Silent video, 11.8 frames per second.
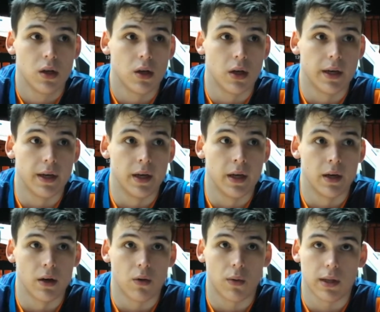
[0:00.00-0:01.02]
eh,
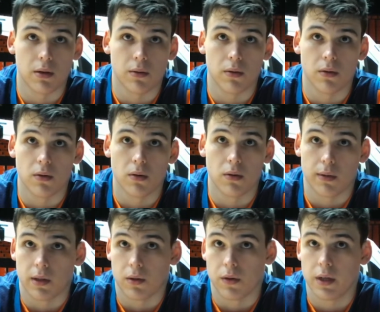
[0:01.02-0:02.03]
cuatro,
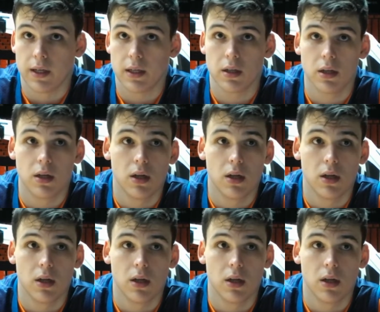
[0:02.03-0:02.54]
cuatro, días,